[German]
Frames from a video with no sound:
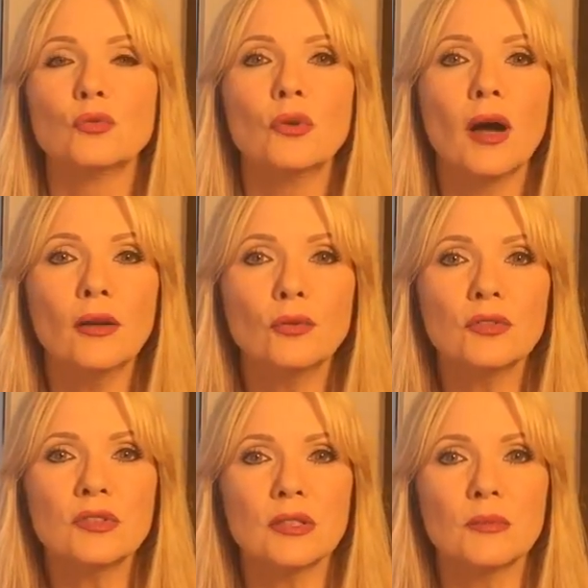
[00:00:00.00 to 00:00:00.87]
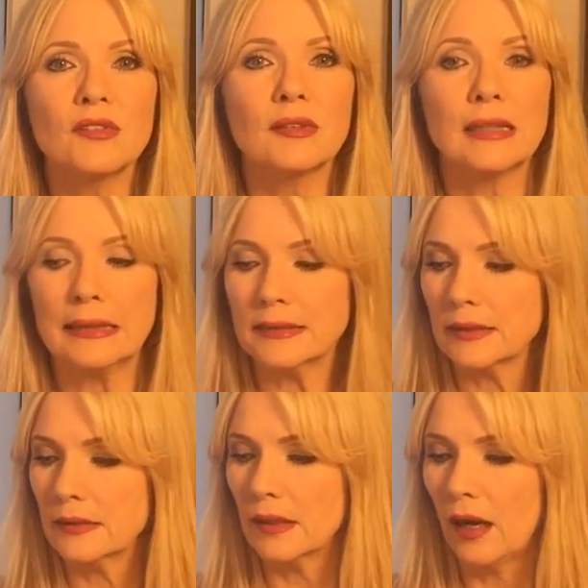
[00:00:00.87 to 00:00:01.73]
Uranus im
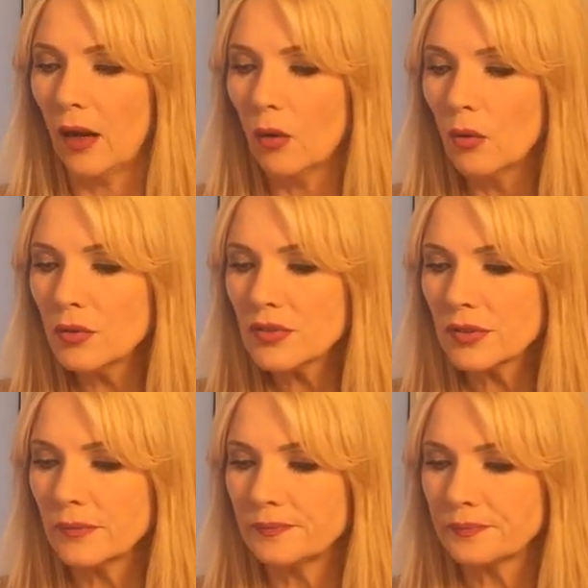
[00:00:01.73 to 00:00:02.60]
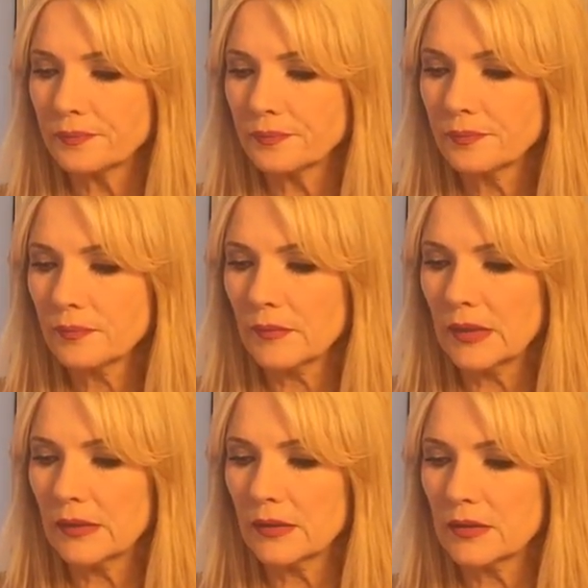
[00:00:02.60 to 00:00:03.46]
zehnten Haus.
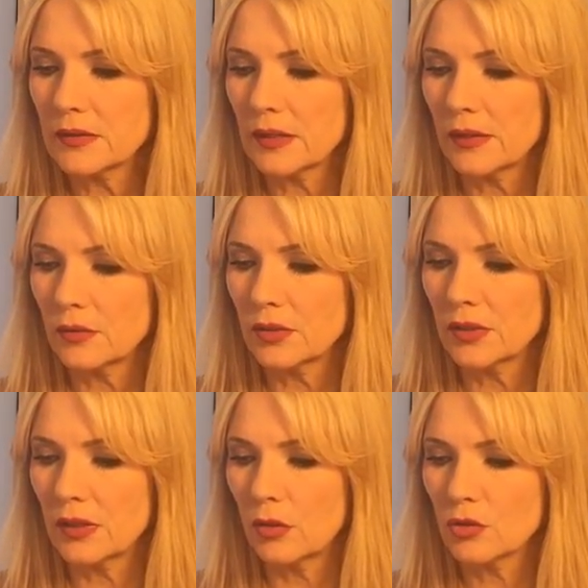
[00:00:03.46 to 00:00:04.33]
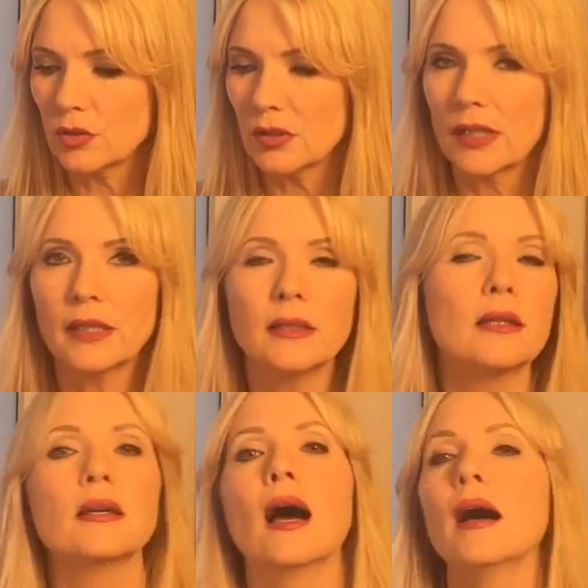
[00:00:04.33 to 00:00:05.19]
Das hat euch ja auch schon einige
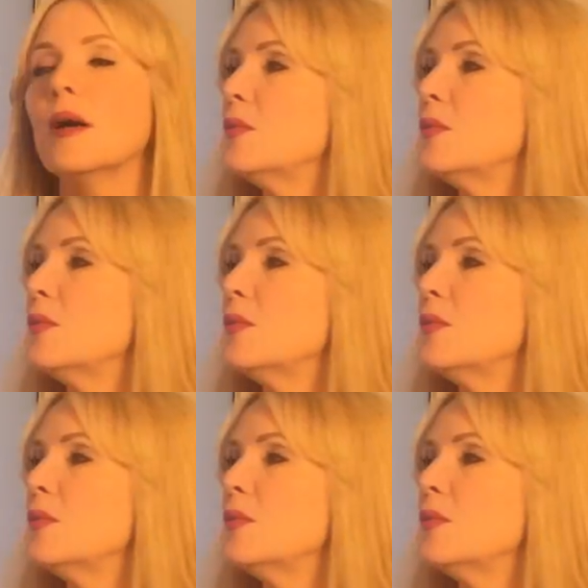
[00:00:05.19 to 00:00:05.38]
Jahre